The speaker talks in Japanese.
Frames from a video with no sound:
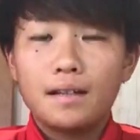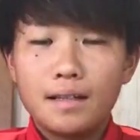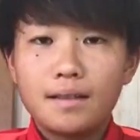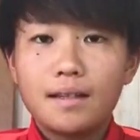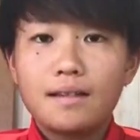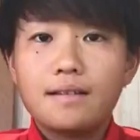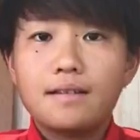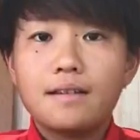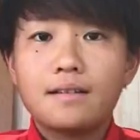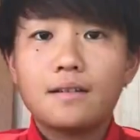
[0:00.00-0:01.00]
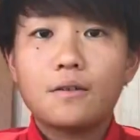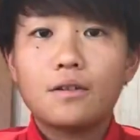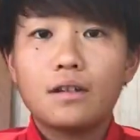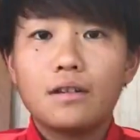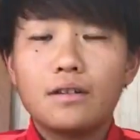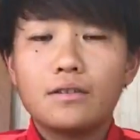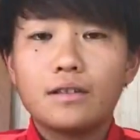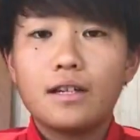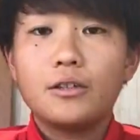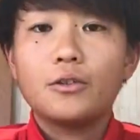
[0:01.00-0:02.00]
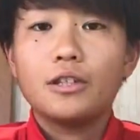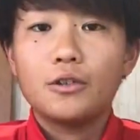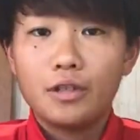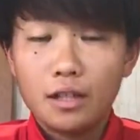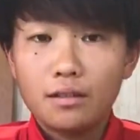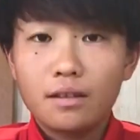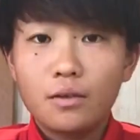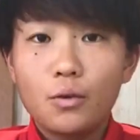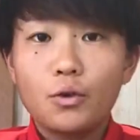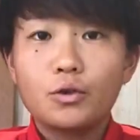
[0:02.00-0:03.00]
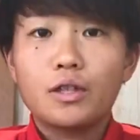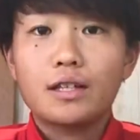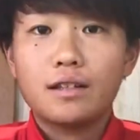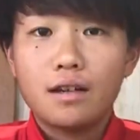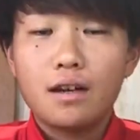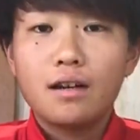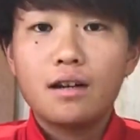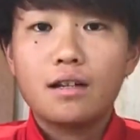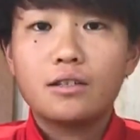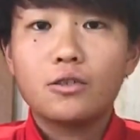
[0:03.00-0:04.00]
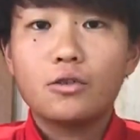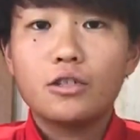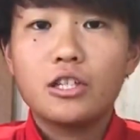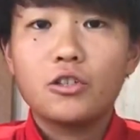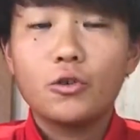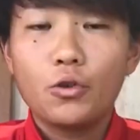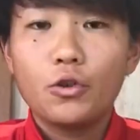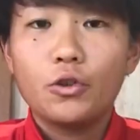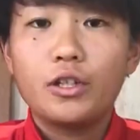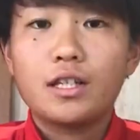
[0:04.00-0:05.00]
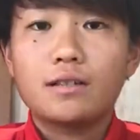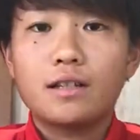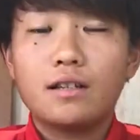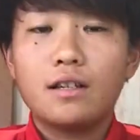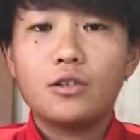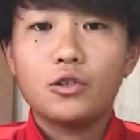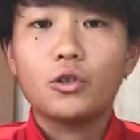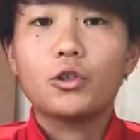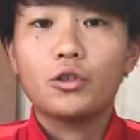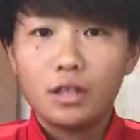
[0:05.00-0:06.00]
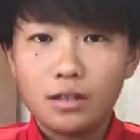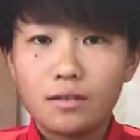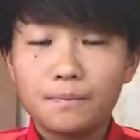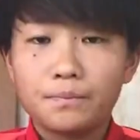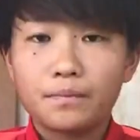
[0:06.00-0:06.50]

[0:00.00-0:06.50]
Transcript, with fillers: 現在新型コロナウイルスの影響により多くの方が活動の自粛を余儀なくされている状況です